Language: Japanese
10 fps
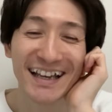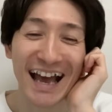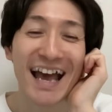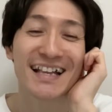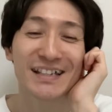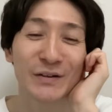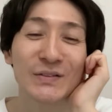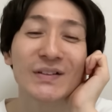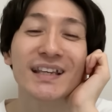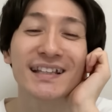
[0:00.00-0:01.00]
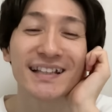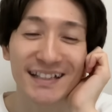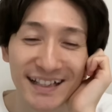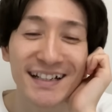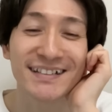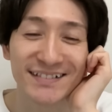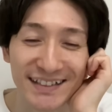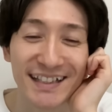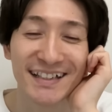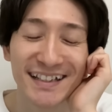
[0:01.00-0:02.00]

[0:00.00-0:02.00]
あ、じゃあ本当に行きたいんだね、韓国に。